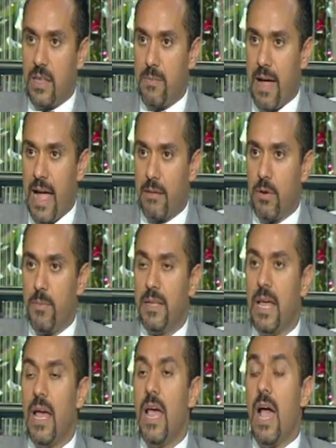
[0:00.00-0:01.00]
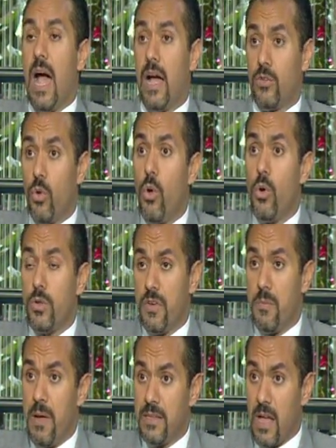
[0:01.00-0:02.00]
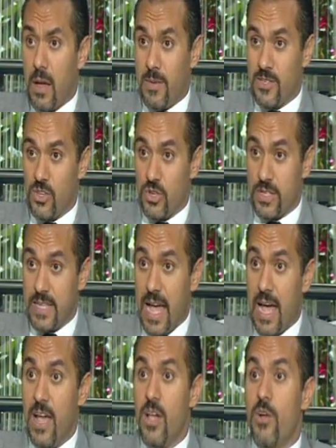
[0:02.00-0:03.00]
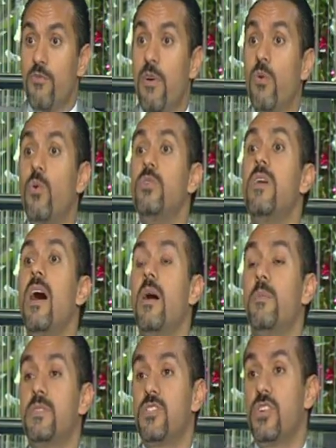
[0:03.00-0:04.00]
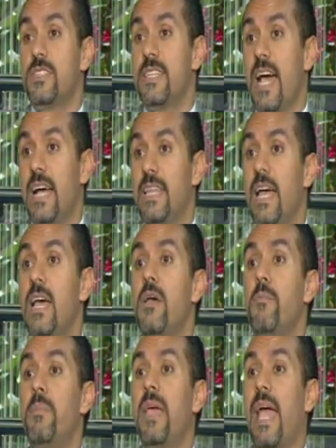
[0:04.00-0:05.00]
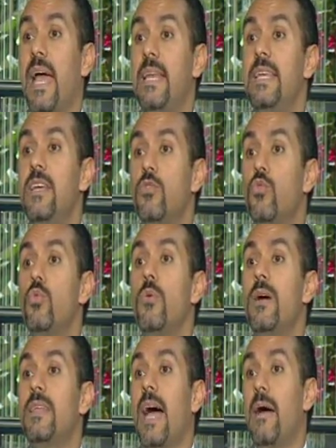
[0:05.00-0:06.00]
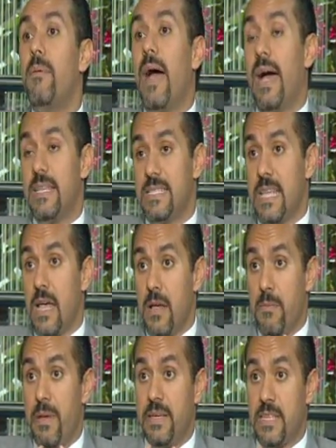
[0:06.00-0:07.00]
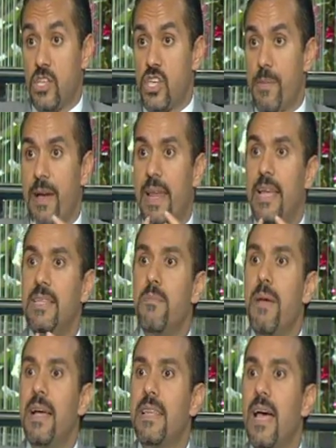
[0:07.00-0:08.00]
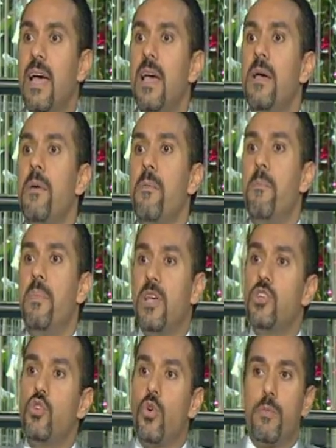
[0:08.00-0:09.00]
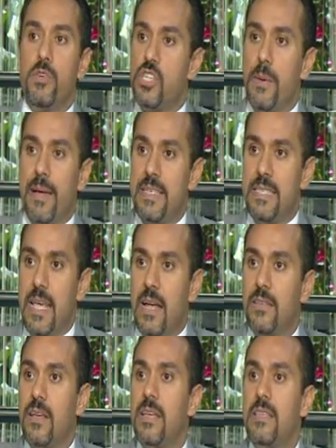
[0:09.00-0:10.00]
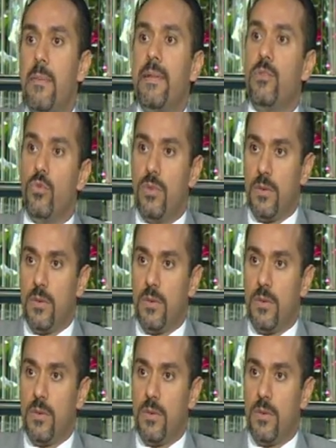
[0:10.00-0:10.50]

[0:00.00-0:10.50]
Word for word: ارباع حجم المعده هتقعد في المعده 15 ساعه فوجودها 15 ساعه ده بيخليكي طول الوقت حاسه باحساس شبع لان المعده بتشعر بالشبع ازاي عن طريق التمدد